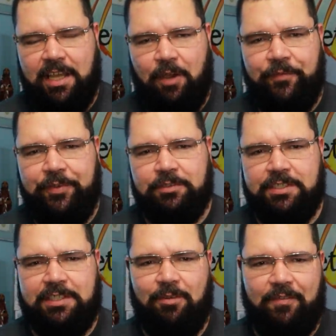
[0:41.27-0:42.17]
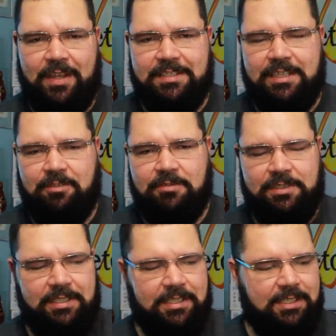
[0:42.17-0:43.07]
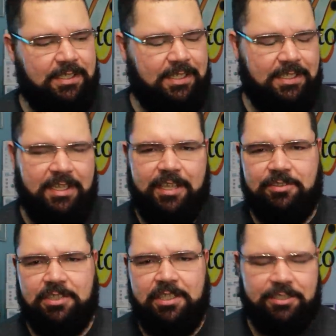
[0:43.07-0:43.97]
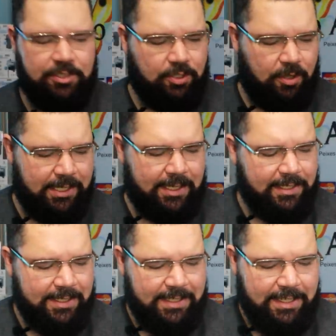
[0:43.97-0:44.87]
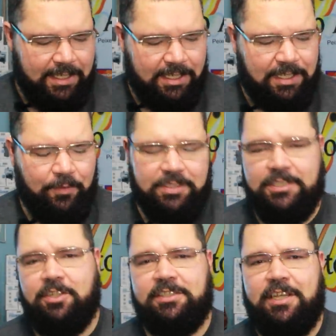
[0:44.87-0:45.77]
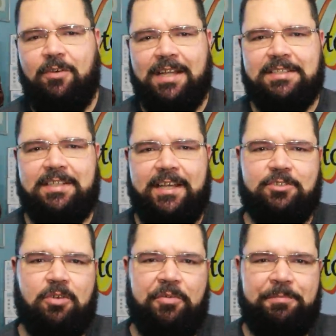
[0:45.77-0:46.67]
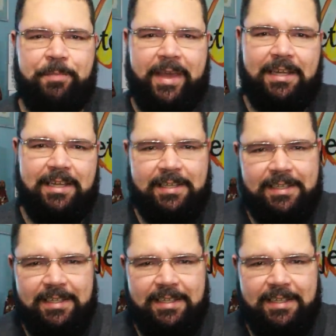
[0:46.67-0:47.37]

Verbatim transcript: É um filtro que tem uma vazão de 500 litros hora e que você só tem o acesso ao impeller